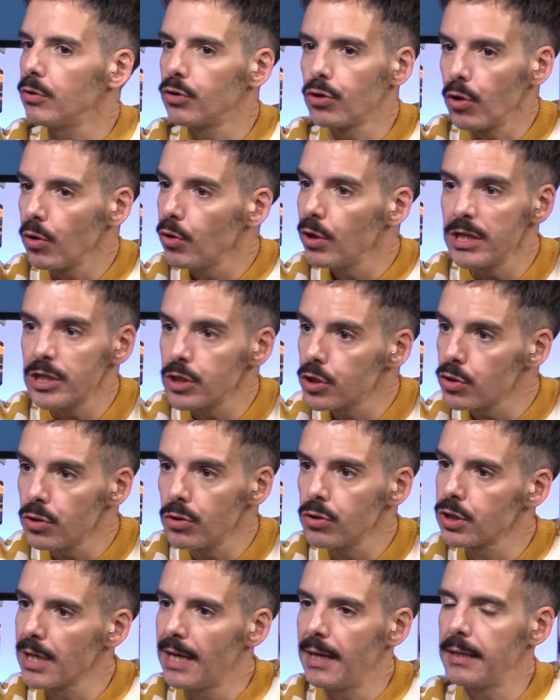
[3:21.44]
todo
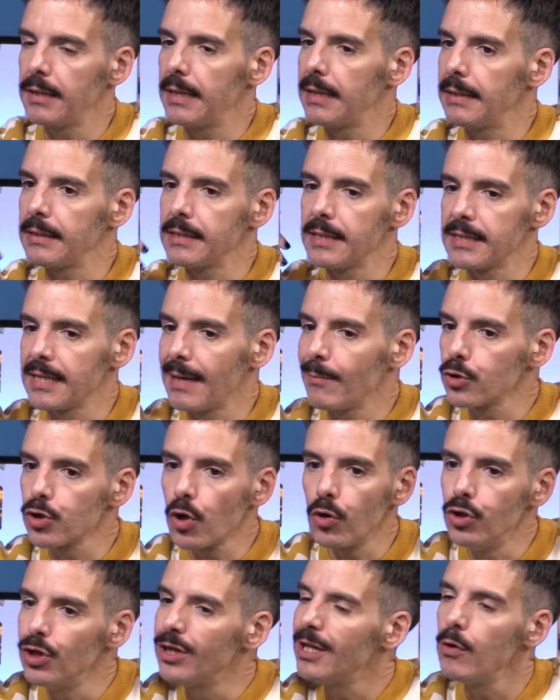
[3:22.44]
eso, eh, estamos
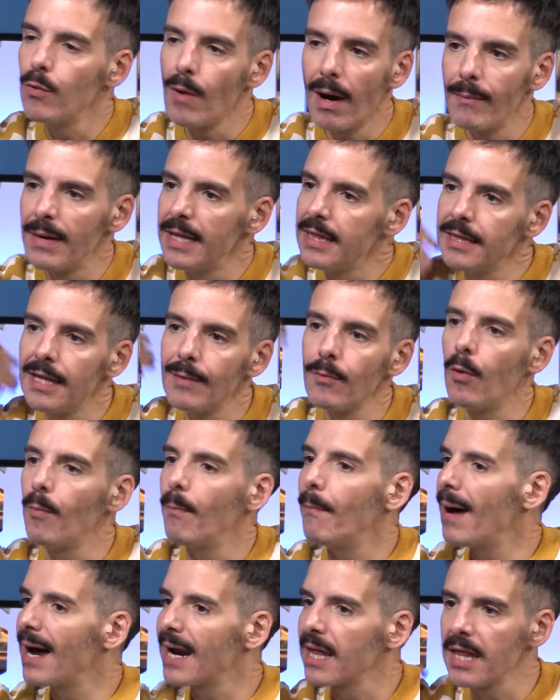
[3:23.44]
continuamente
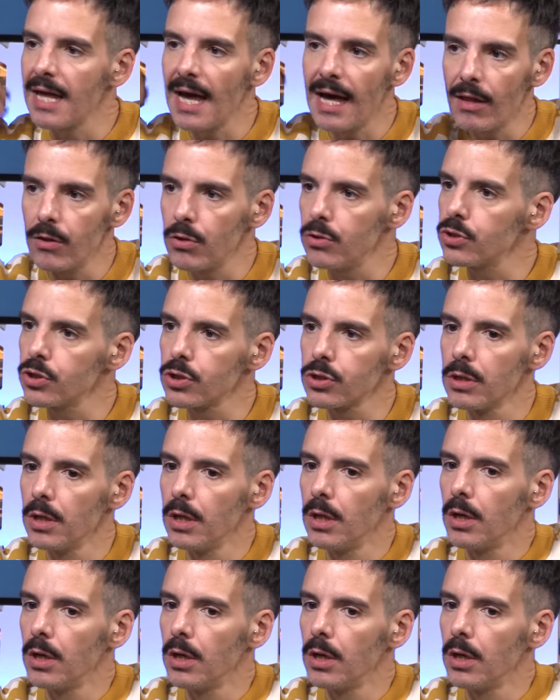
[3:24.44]
bombardeados